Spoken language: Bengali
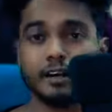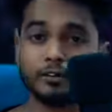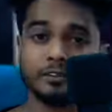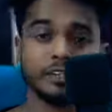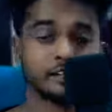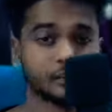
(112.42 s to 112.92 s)

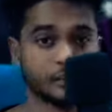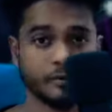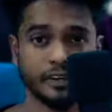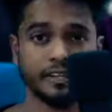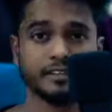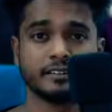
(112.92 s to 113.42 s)
আনন্দের
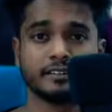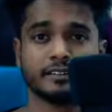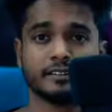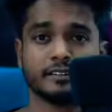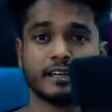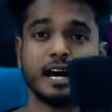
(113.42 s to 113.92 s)
সময়
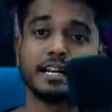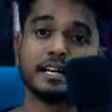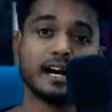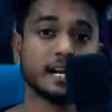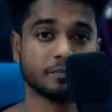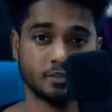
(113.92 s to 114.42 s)
আর
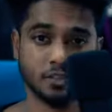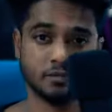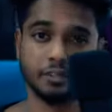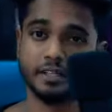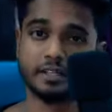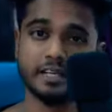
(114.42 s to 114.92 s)
খারাপ
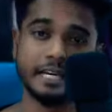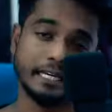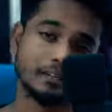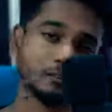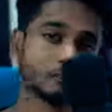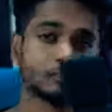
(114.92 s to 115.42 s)
সময়
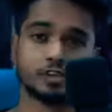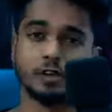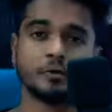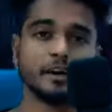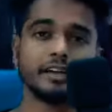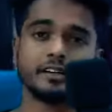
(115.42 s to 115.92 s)
এই দুটো
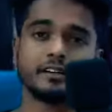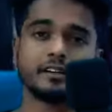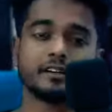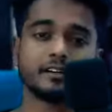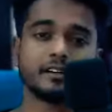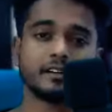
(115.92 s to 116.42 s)
সময়
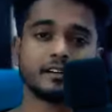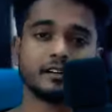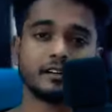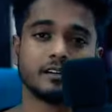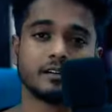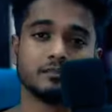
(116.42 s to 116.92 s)

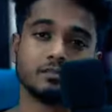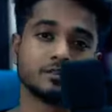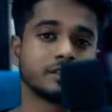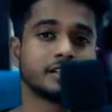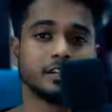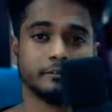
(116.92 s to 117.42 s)

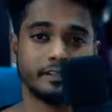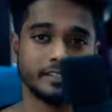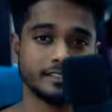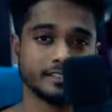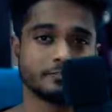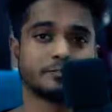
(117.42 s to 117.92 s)
বুঝিয়ে দেবে
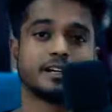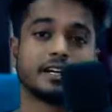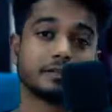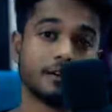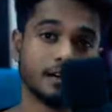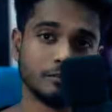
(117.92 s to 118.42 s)
যে তুমি
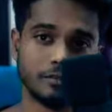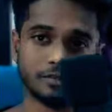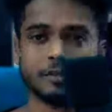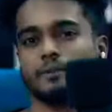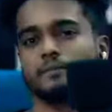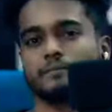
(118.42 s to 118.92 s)
কাকে
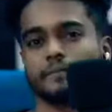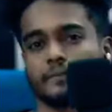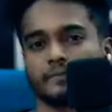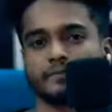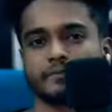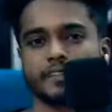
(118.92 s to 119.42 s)
ভালোবাসো
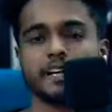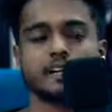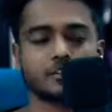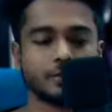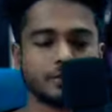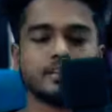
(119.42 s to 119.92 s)

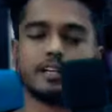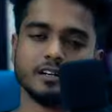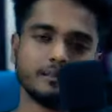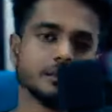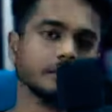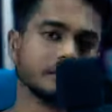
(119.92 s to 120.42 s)
কাকে
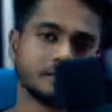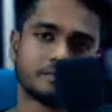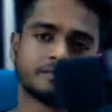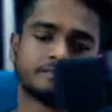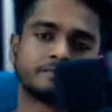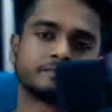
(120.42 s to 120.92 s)
সত্যিকারে
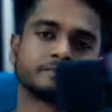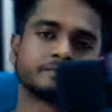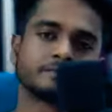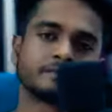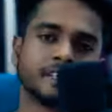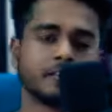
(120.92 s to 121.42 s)
ভালোবাসো
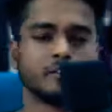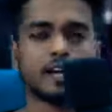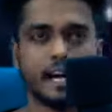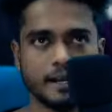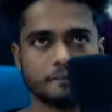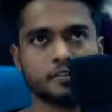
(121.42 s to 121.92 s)
দেখো
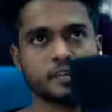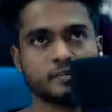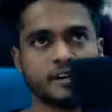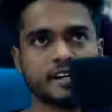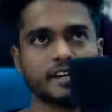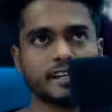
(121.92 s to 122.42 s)
খারাপ
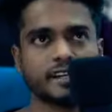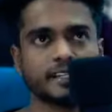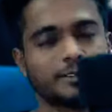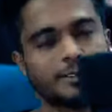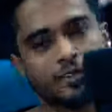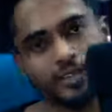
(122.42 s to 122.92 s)
সময়
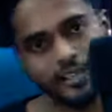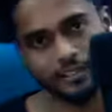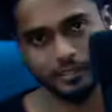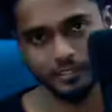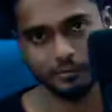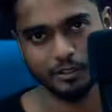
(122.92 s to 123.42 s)
তোমার
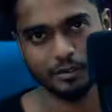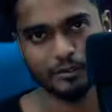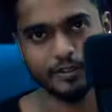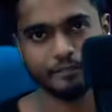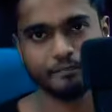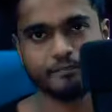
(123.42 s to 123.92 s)
অনেকের কথা মনে
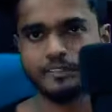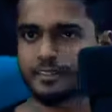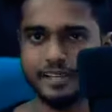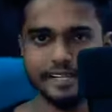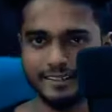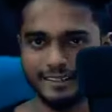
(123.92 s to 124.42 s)
পড়ে
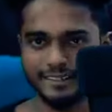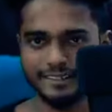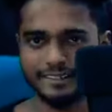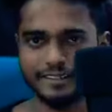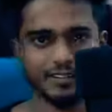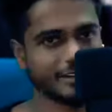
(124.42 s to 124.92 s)
রাইট
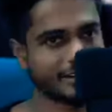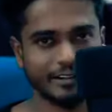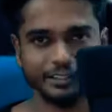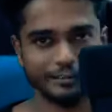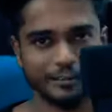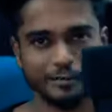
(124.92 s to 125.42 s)

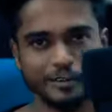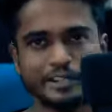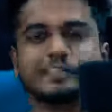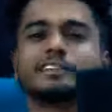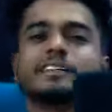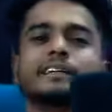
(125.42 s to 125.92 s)
অনেকের কথা মনে
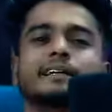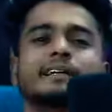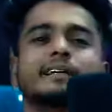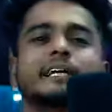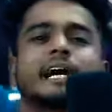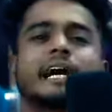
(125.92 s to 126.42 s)
পড়ে
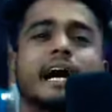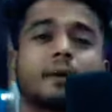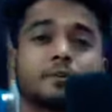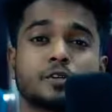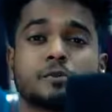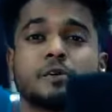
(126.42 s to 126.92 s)

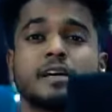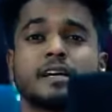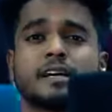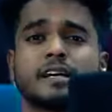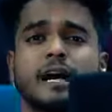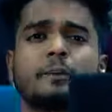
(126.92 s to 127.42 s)
খারাপ
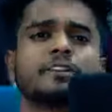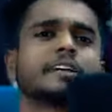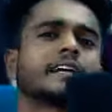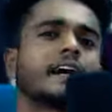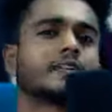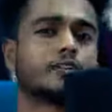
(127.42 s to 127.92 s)
সময়
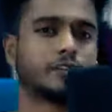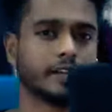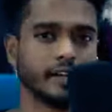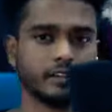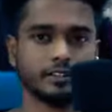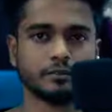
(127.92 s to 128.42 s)
আমাদের কেন
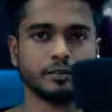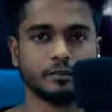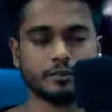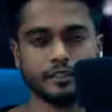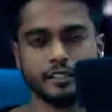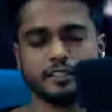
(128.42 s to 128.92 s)
অনেকের কথা
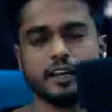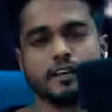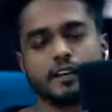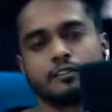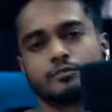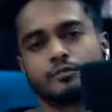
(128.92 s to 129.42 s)
মনে পড়ে
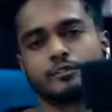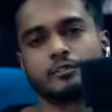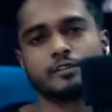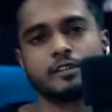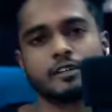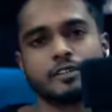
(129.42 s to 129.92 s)
তার কারণ
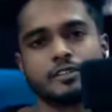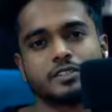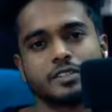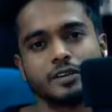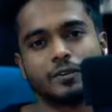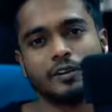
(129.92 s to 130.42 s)
হলো
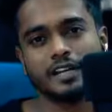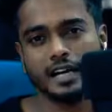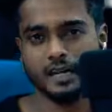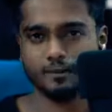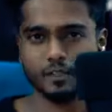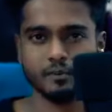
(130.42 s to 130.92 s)
যে ওই
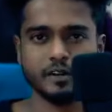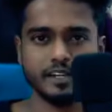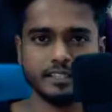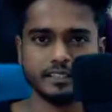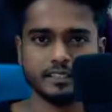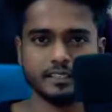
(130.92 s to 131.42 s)
খারাপ
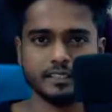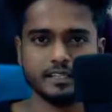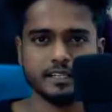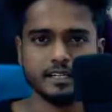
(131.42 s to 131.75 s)
সময়টাতে